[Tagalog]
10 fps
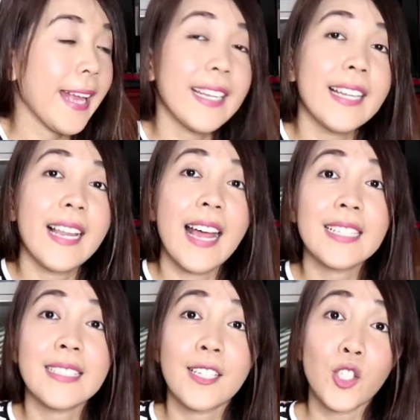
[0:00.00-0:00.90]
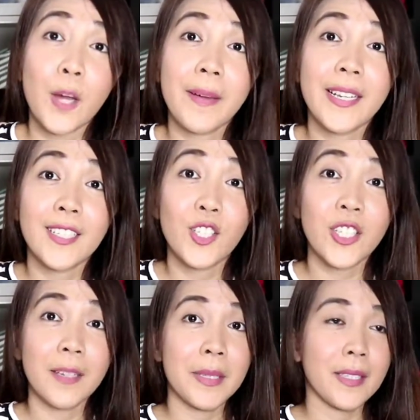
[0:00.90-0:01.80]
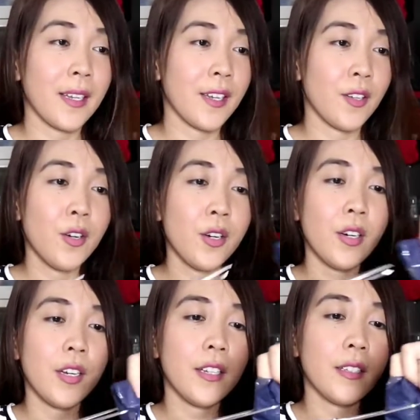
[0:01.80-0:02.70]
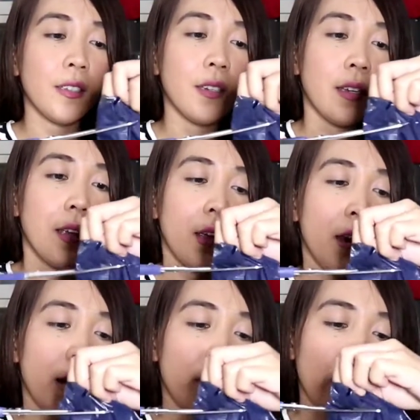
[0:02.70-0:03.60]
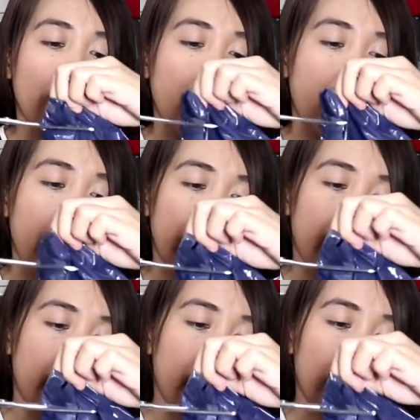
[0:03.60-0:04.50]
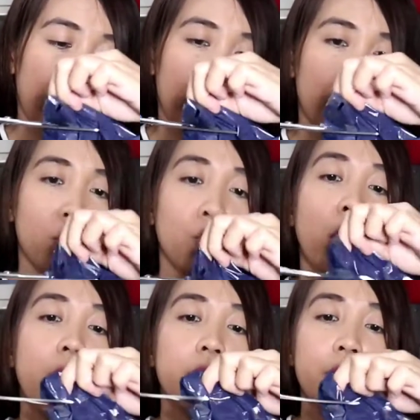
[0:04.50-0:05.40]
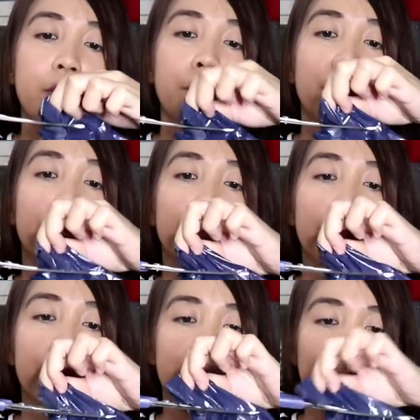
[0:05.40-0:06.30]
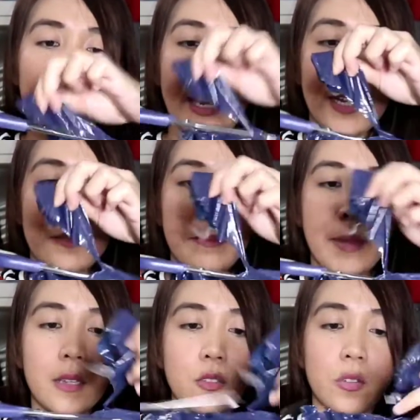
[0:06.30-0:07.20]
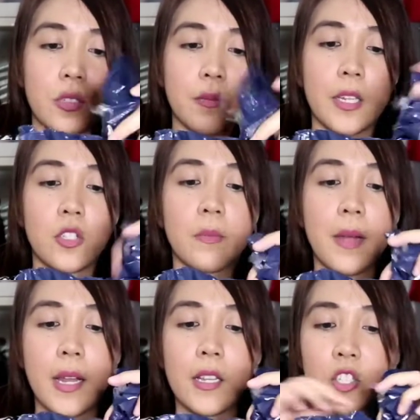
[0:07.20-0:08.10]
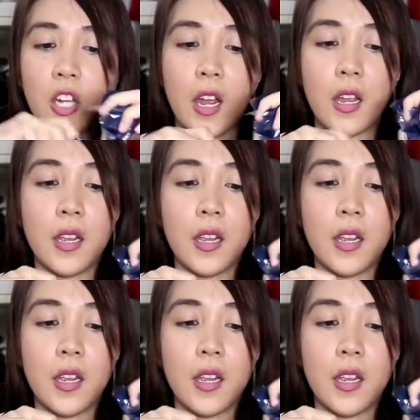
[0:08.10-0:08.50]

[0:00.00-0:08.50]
And then last, syempre hindi siya damit ngayon. Ito ay uh, ah, 258 pesos. Medyo mahal siya.